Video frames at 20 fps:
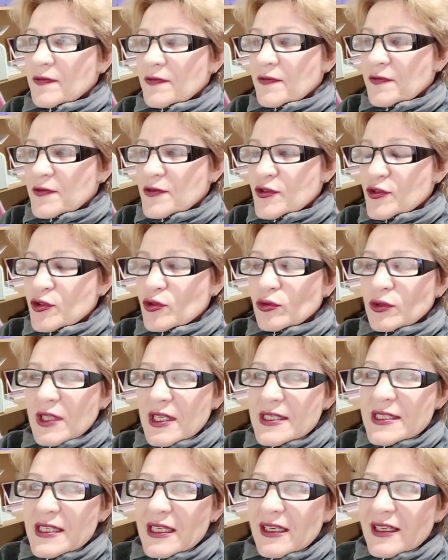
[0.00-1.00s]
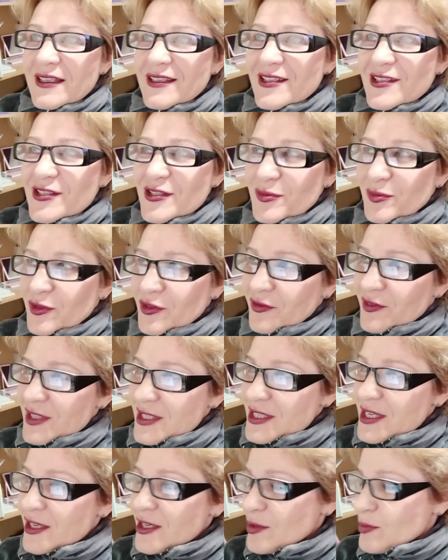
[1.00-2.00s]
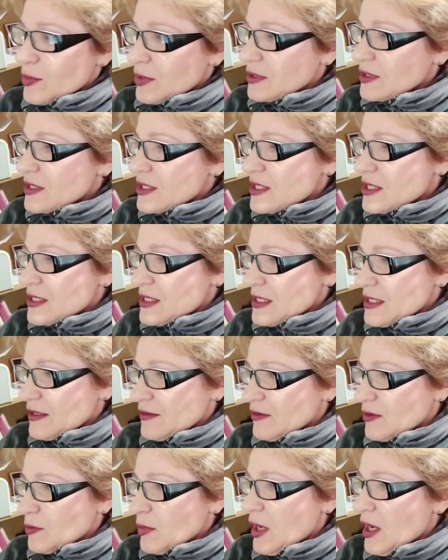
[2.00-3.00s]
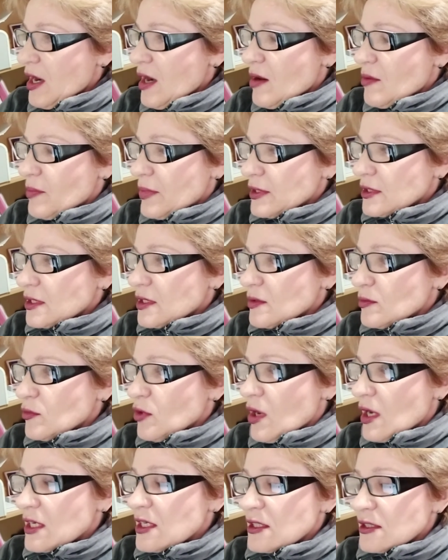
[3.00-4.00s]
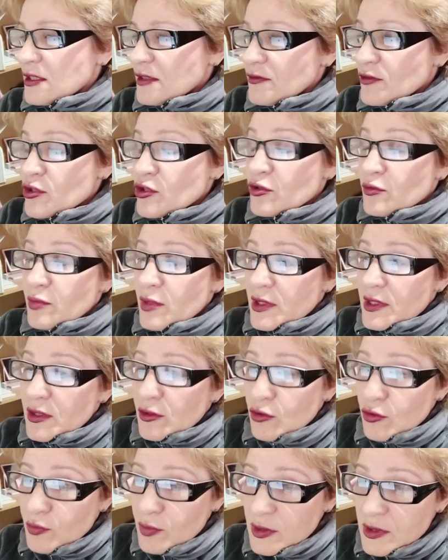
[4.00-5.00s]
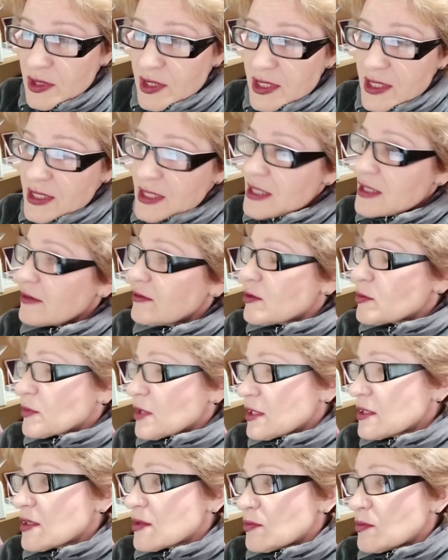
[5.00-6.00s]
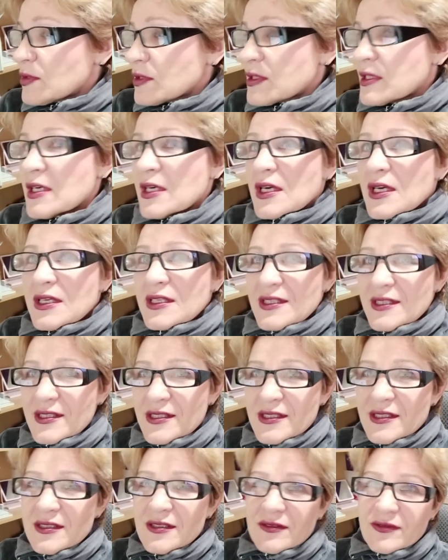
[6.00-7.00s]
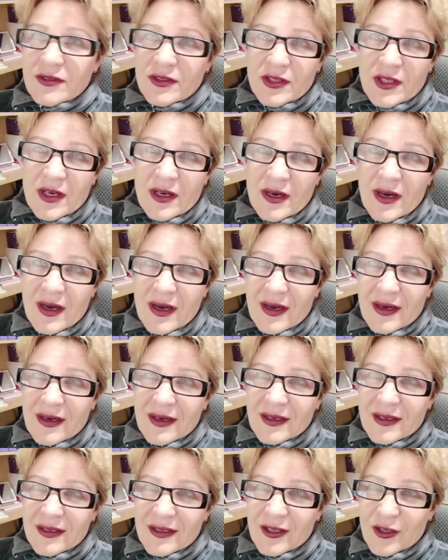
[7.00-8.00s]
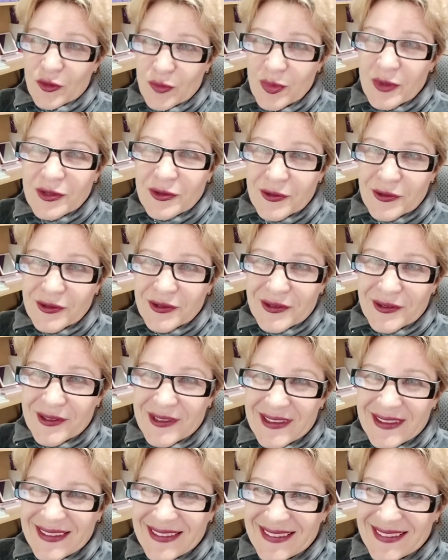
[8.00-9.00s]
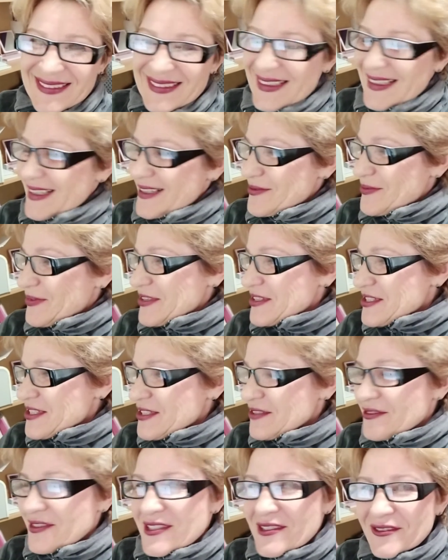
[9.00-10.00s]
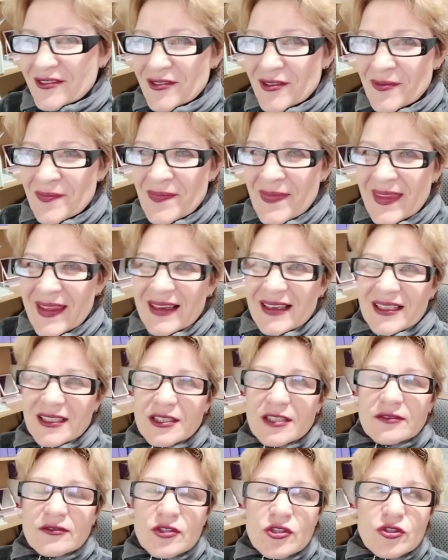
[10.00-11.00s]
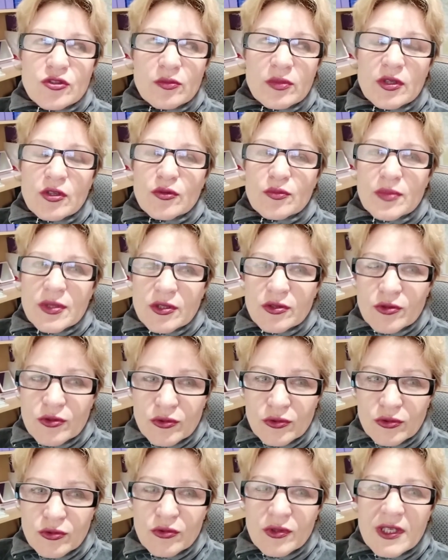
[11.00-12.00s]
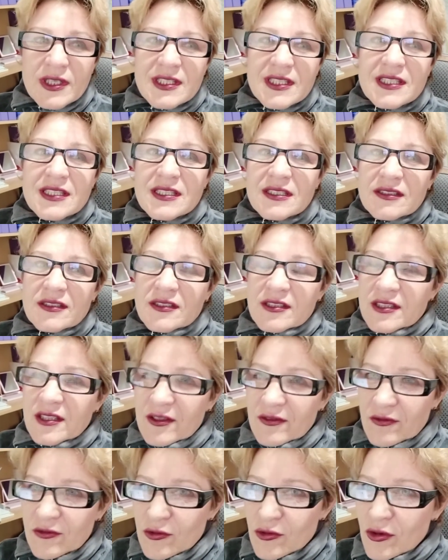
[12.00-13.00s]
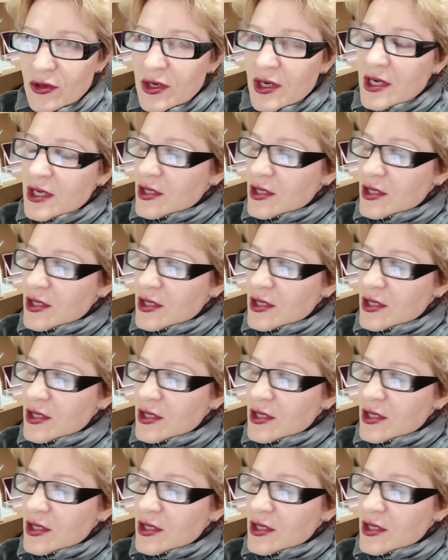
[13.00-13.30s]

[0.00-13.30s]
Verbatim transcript: все население земного шара было счастливым. Поэтому, а для того, чтобы оно было счастливым, надо быть, естественно, любить друг друга прежде всего. Для того, чтобы любить друг друга, не делать того,